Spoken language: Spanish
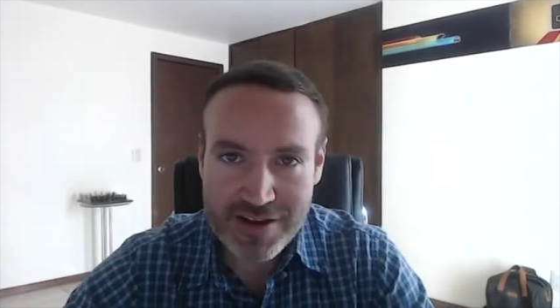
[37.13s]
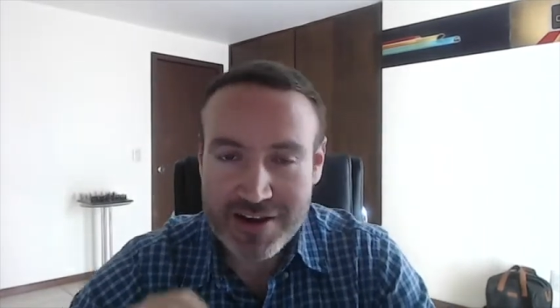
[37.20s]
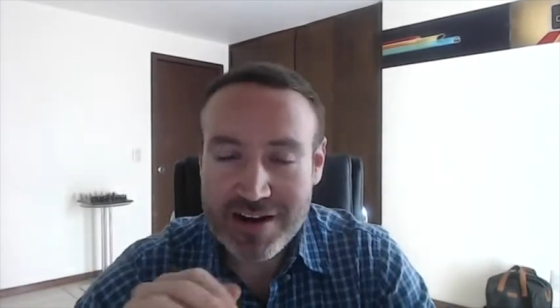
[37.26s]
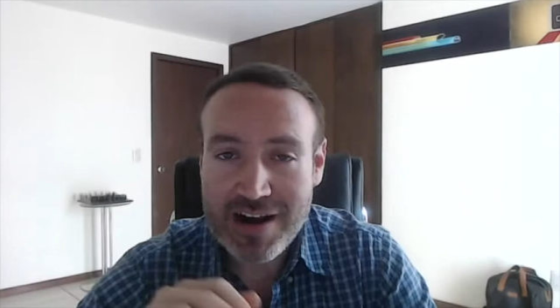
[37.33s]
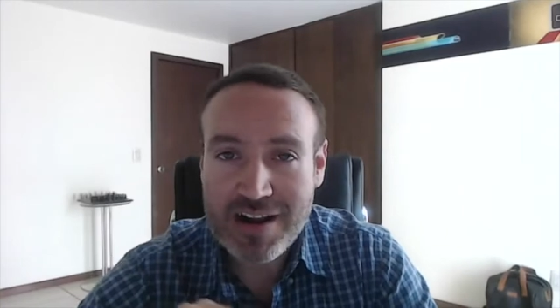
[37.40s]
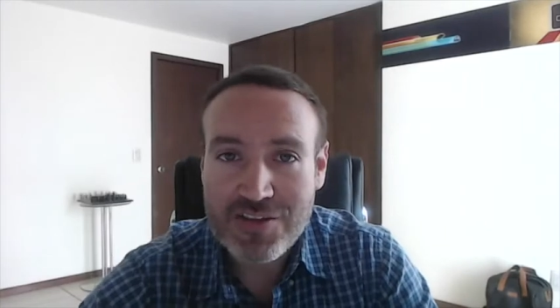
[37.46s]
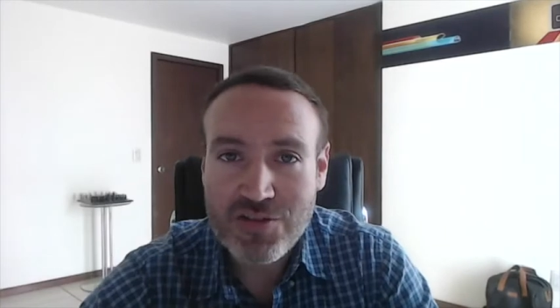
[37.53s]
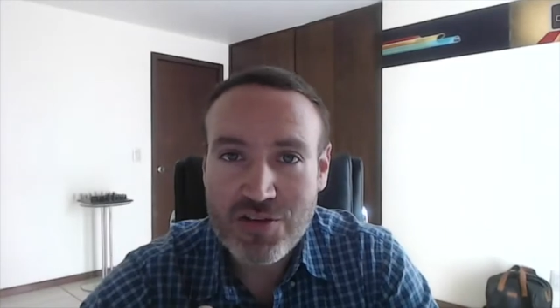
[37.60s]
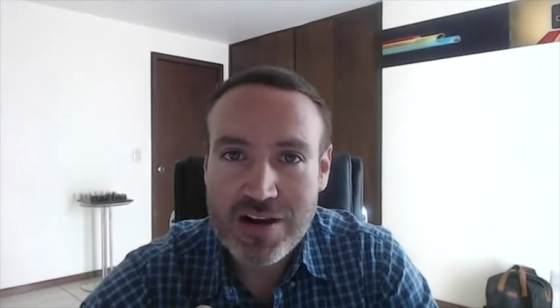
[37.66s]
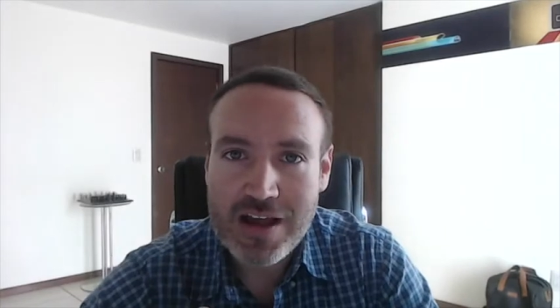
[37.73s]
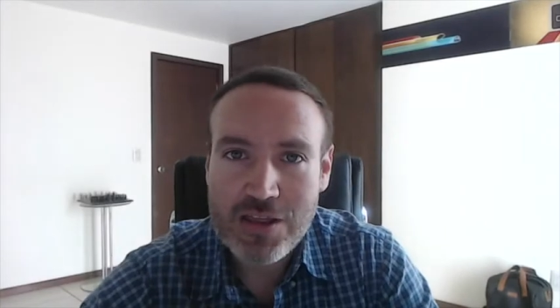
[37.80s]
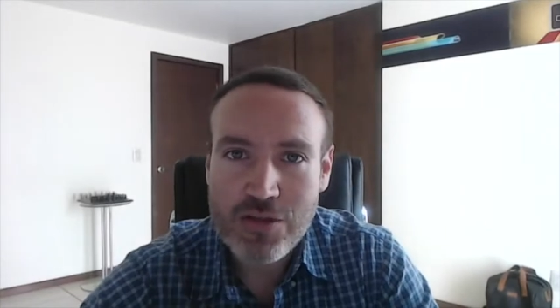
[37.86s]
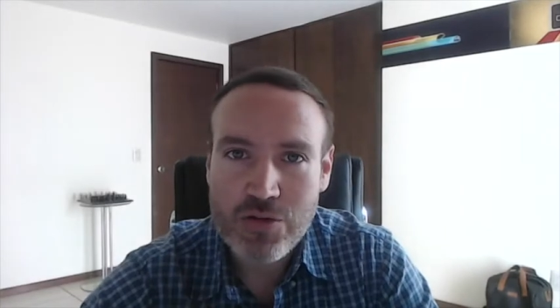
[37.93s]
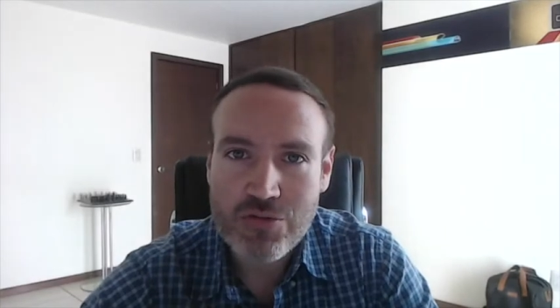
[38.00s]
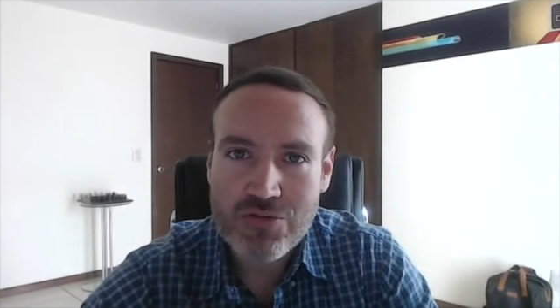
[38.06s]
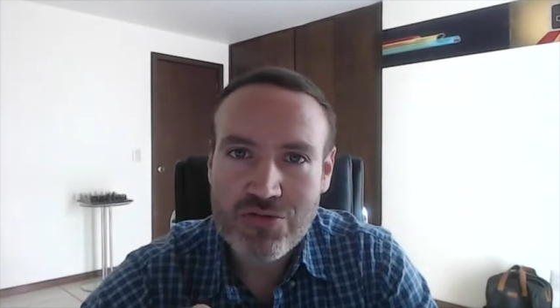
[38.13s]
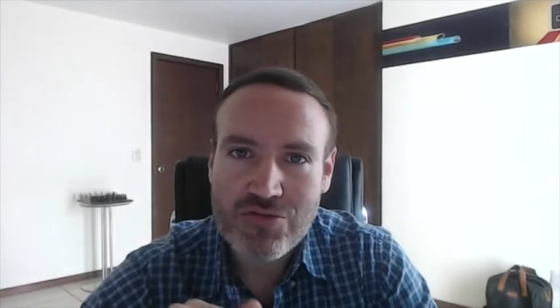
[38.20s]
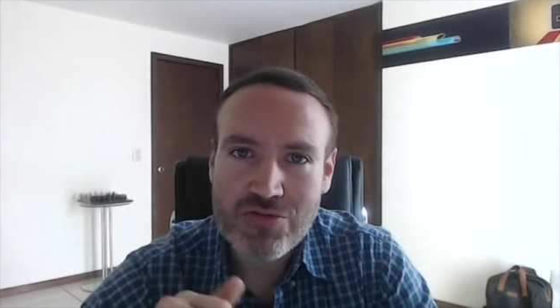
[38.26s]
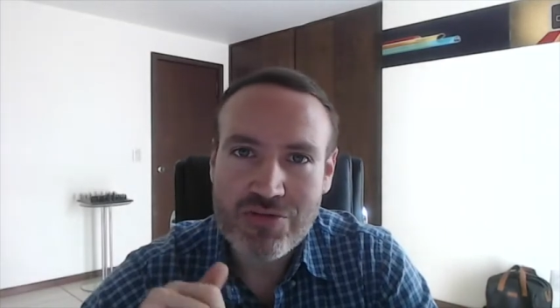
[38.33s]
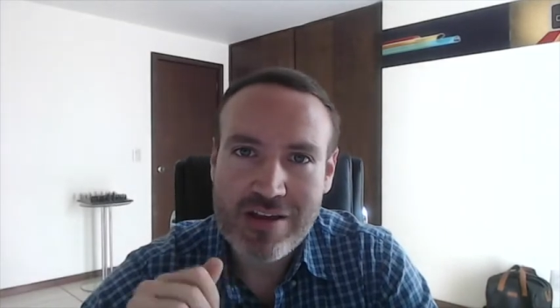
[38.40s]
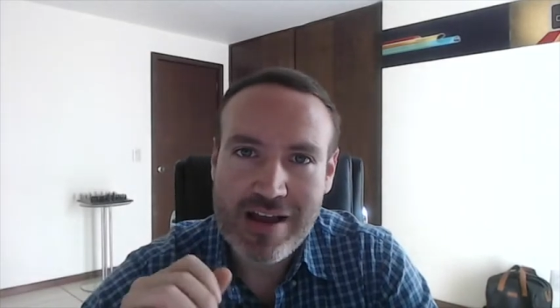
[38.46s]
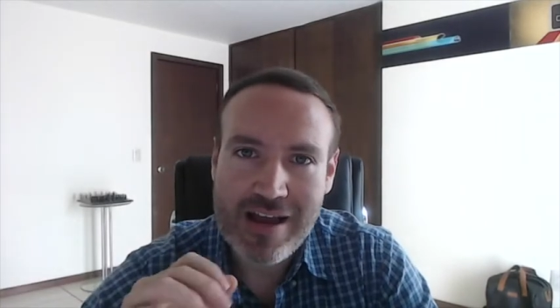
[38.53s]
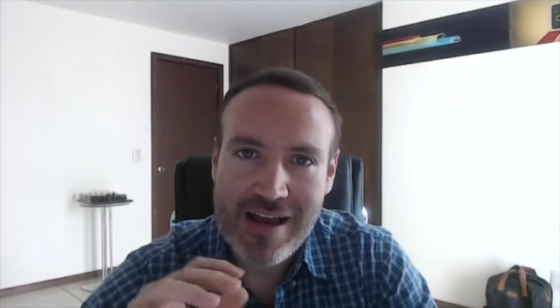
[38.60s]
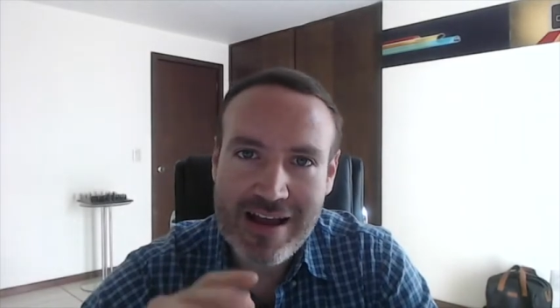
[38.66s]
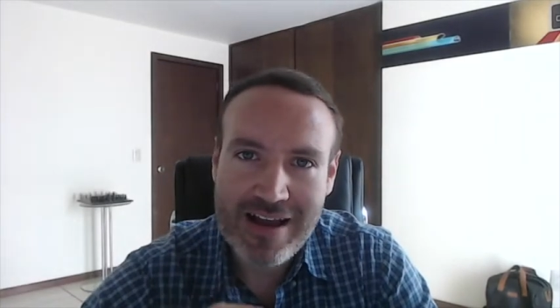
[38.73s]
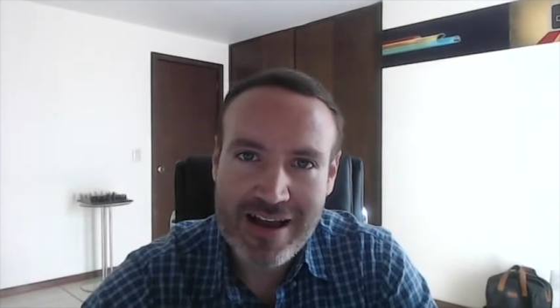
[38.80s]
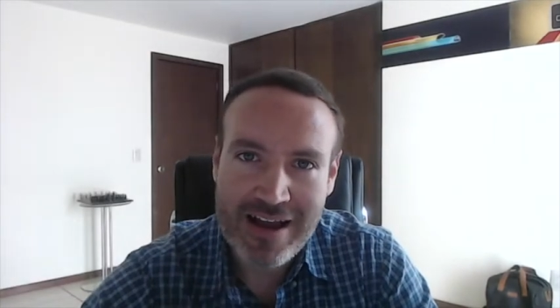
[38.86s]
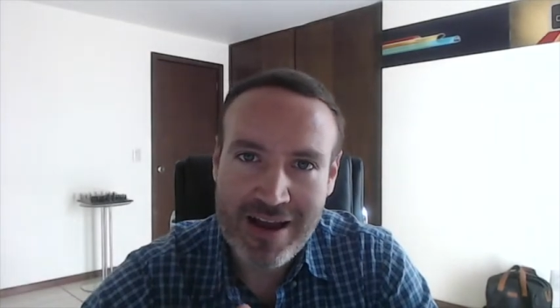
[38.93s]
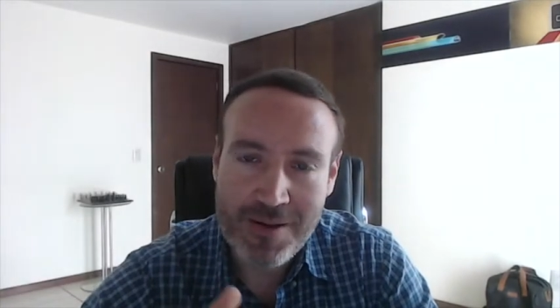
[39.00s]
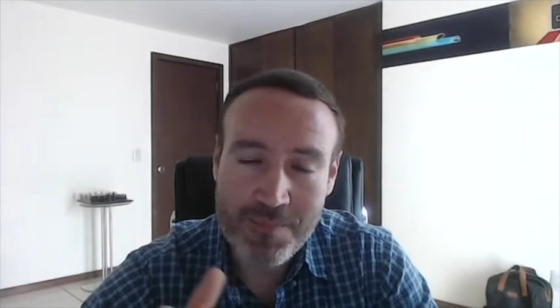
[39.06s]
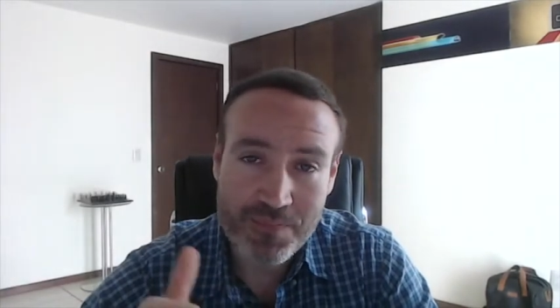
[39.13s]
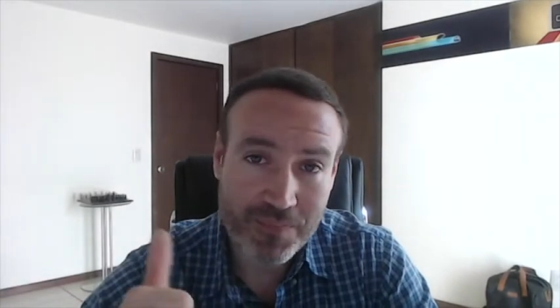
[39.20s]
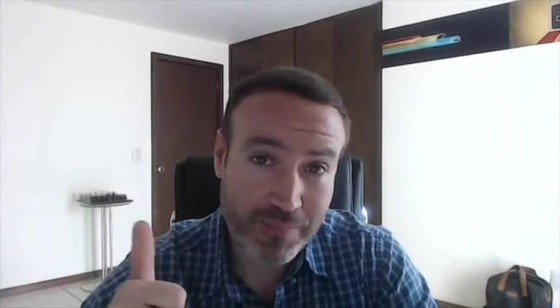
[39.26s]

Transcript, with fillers: relacionados a